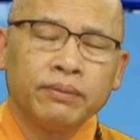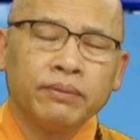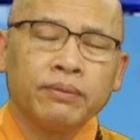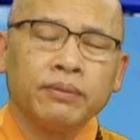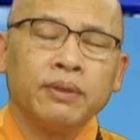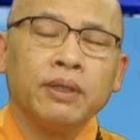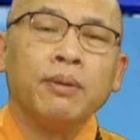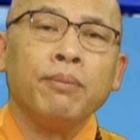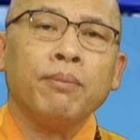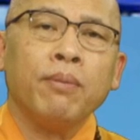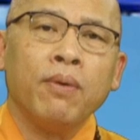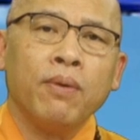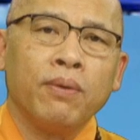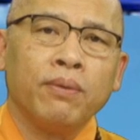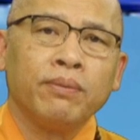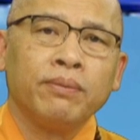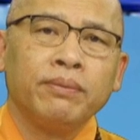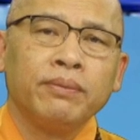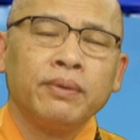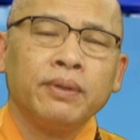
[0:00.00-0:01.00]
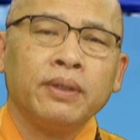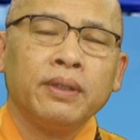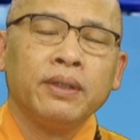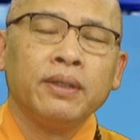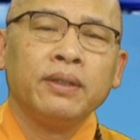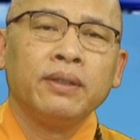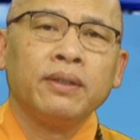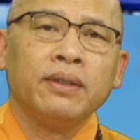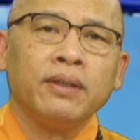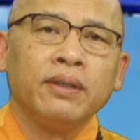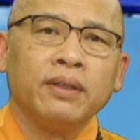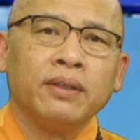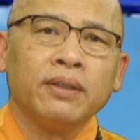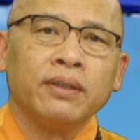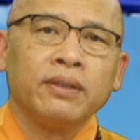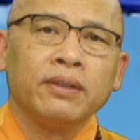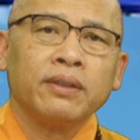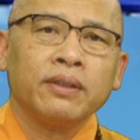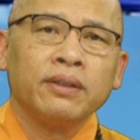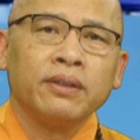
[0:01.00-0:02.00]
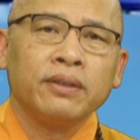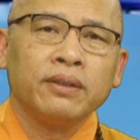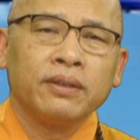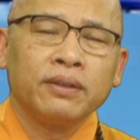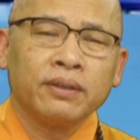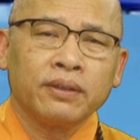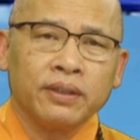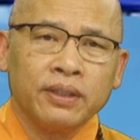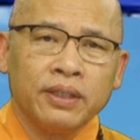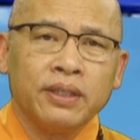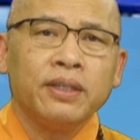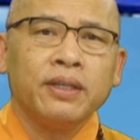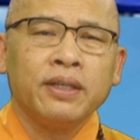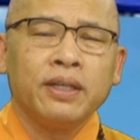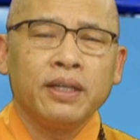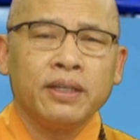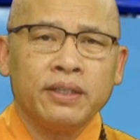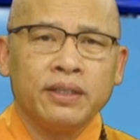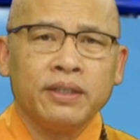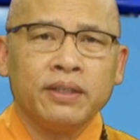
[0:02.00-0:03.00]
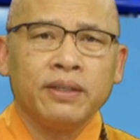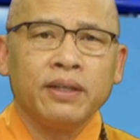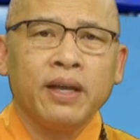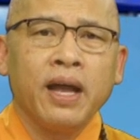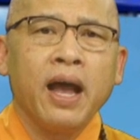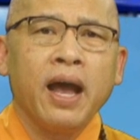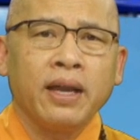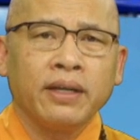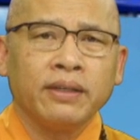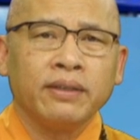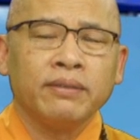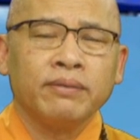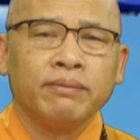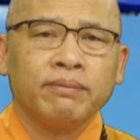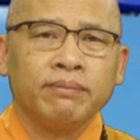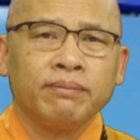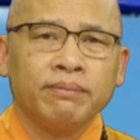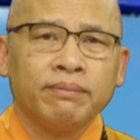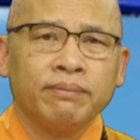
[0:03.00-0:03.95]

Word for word: và cuối cùng ờ, lão tử u bi khổ nào